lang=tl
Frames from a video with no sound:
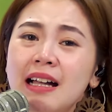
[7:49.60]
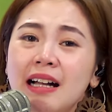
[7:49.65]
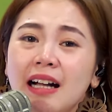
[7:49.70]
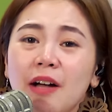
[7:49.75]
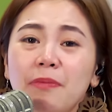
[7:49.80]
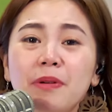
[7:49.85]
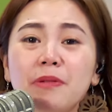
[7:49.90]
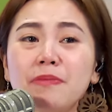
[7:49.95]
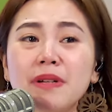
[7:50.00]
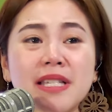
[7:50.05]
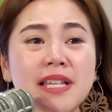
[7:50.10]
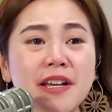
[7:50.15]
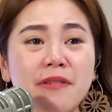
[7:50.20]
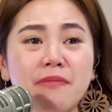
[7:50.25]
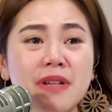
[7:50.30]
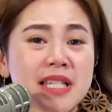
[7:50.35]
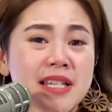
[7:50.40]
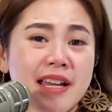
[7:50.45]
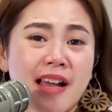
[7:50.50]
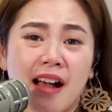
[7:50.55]
Kapag masayang
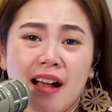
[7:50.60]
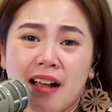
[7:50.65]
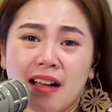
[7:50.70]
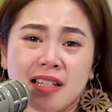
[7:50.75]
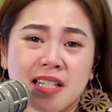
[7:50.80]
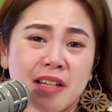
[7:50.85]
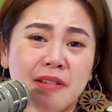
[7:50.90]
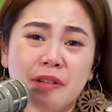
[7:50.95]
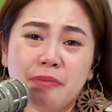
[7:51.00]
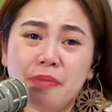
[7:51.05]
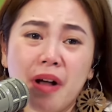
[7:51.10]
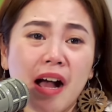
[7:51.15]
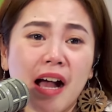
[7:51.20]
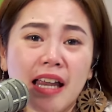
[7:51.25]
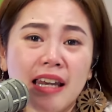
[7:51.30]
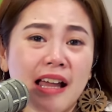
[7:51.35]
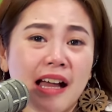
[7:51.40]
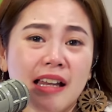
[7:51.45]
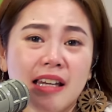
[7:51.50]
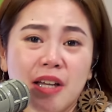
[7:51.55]
masaya ka, siya
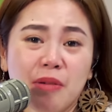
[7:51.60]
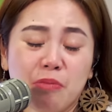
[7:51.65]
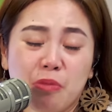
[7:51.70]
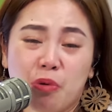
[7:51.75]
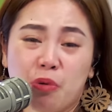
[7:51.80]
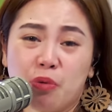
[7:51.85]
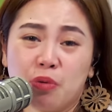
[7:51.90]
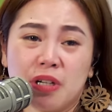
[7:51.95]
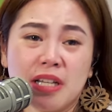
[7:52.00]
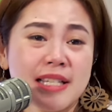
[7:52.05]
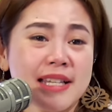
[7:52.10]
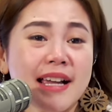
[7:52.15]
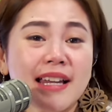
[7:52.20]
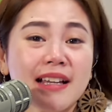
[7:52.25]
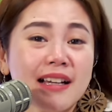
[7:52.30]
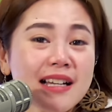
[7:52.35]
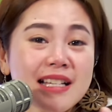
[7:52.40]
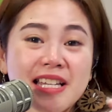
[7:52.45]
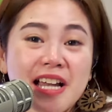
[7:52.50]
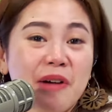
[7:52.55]
maalala mo na
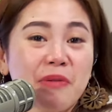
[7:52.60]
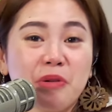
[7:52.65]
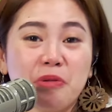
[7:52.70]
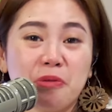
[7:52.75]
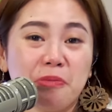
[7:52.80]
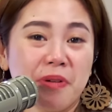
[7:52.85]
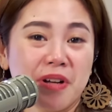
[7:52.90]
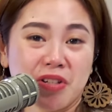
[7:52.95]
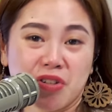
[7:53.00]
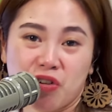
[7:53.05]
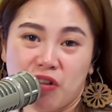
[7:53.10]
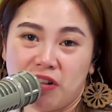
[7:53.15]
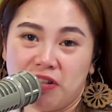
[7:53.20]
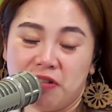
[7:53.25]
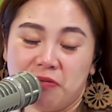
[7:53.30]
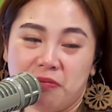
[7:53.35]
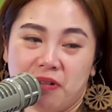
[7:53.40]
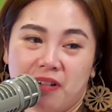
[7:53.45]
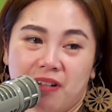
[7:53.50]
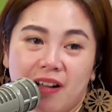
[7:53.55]
sana kasama mo pa siya, di
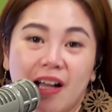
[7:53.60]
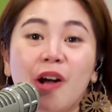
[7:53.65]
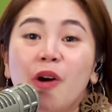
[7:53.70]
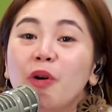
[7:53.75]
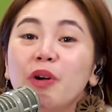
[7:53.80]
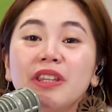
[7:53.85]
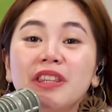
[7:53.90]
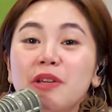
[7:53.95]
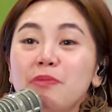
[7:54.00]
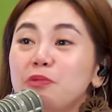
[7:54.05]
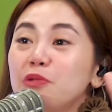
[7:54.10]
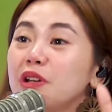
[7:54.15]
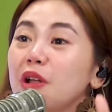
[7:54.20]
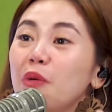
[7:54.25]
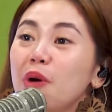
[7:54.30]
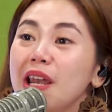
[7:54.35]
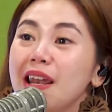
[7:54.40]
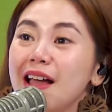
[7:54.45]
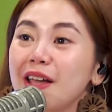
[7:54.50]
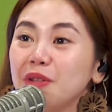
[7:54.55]
ba? O hindi po
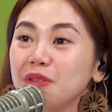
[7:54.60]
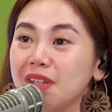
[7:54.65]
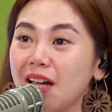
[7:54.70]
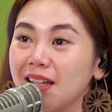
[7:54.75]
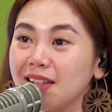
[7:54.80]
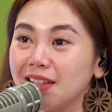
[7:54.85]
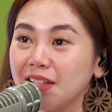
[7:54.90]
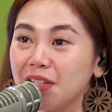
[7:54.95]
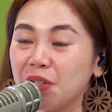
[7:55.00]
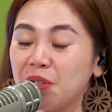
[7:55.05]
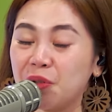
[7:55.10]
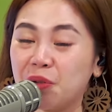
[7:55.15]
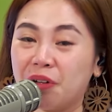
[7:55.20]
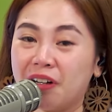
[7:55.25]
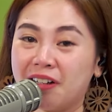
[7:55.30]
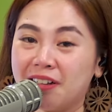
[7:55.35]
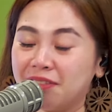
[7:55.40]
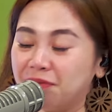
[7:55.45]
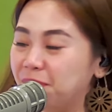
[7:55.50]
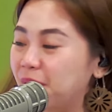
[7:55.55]
nawala yung tatay ko
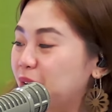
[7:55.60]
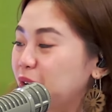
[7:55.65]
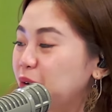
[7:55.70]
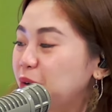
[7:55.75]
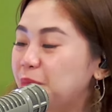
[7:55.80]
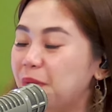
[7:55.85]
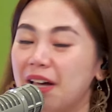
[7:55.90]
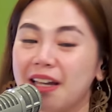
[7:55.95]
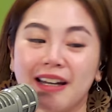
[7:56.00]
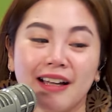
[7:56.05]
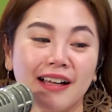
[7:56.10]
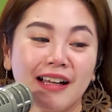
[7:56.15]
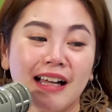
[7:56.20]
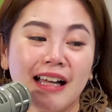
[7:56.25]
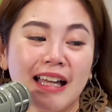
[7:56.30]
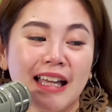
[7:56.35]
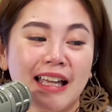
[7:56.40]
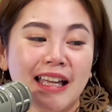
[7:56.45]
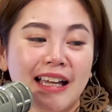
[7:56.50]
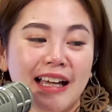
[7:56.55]
ah. Pero parang,
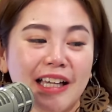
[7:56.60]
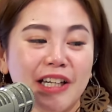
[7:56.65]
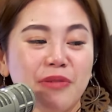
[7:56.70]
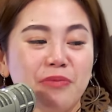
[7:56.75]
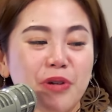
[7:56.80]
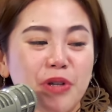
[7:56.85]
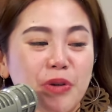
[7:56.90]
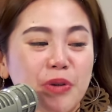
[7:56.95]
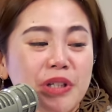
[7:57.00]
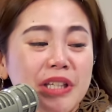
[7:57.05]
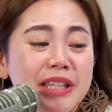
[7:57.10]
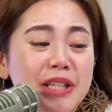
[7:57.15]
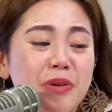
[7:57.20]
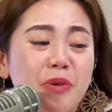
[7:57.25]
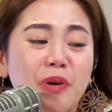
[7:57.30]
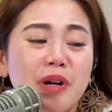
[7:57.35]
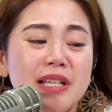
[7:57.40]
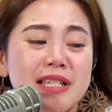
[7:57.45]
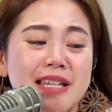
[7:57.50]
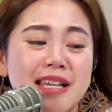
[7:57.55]
alam mo yun, hindi ko
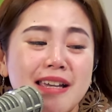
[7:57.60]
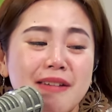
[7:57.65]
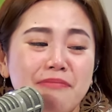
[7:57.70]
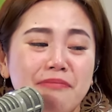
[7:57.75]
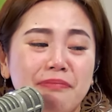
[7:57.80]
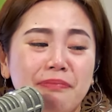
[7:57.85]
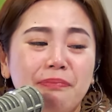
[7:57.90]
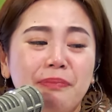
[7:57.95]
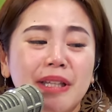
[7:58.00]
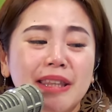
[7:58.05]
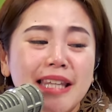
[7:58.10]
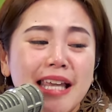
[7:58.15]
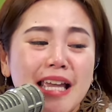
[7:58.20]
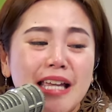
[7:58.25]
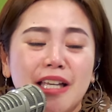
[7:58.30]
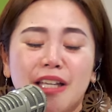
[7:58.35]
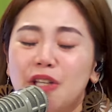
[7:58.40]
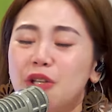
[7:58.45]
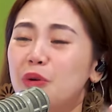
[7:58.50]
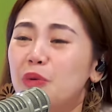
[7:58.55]
kasi
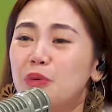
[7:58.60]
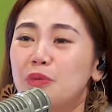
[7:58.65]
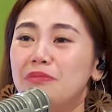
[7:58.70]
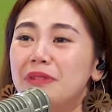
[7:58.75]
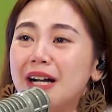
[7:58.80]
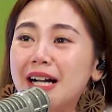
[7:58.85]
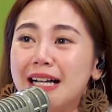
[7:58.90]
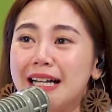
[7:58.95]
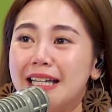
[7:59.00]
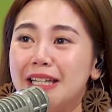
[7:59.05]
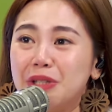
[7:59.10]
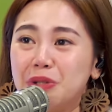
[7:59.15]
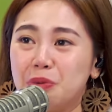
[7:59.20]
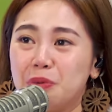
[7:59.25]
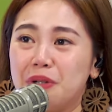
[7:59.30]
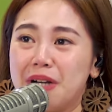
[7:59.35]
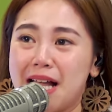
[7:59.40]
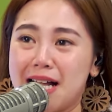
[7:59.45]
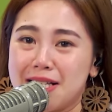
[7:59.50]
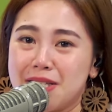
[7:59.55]
matake yung mga ganitong
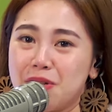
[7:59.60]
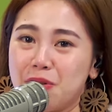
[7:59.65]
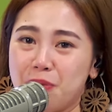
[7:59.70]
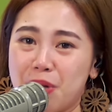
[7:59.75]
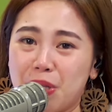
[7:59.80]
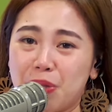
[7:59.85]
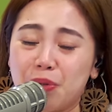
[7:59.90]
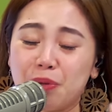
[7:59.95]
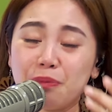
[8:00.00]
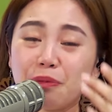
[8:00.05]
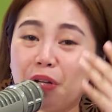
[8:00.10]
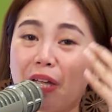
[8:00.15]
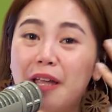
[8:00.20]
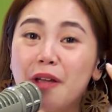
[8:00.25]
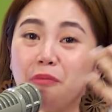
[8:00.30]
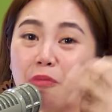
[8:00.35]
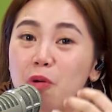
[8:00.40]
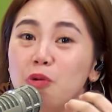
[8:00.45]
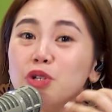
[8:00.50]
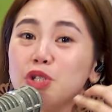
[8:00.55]
klaseng kwento.
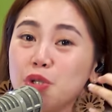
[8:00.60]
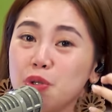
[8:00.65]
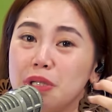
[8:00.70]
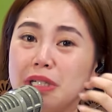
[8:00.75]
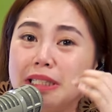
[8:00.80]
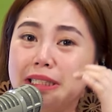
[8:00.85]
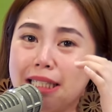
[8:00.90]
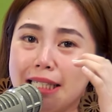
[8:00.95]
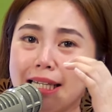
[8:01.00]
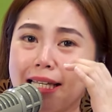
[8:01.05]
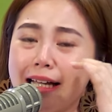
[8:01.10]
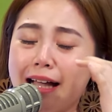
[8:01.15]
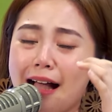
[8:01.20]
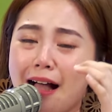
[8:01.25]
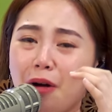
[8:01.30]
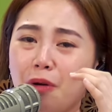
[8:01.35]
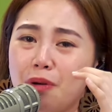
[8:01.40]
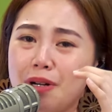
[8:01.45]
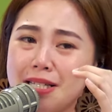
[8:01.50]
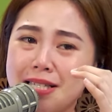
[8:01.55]
Emotional
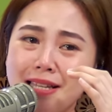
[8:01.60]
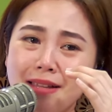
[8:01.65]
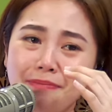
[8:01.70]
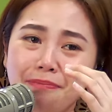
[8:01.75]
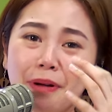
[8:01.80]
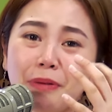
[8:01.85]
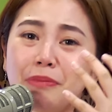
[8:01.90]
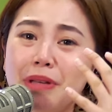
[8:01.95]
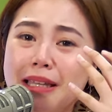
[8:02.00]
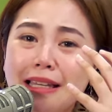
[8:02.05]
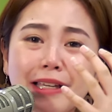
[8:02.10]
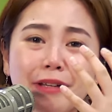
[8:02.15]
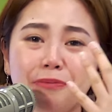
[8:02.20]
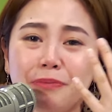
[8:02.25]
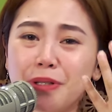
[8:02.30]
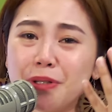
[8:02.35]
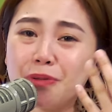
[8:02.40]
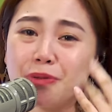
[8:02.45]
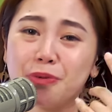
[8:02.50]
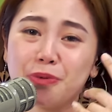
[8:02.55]
talaga ako kasi pamilya yung
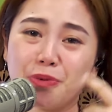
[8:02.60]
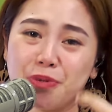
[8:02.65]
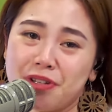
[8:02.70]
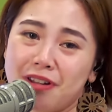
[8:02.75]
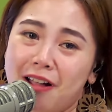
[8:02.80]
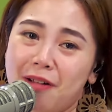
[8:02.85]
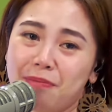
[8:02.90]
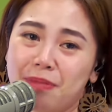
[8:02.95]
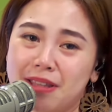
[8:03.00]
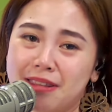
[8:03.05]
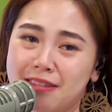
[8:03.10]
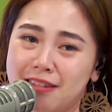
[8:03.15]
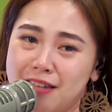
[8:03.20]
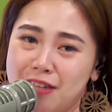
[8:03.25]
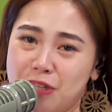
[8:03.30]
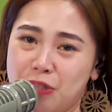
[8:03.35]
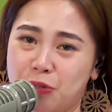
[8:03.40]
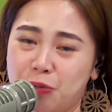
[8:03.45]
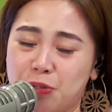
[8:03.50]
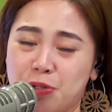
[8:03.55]
pinag-uusapan
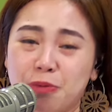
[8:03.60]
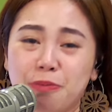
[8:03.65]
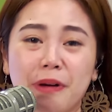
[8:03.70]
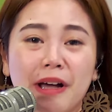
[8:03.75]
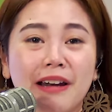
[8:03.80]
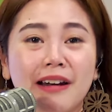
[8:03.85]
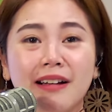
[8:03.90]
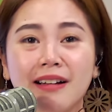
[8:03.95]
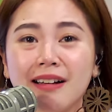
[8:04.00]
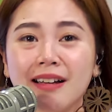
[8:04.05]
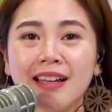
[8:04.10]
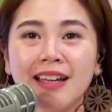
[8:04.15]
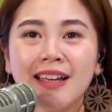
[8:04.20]
dito. So parang,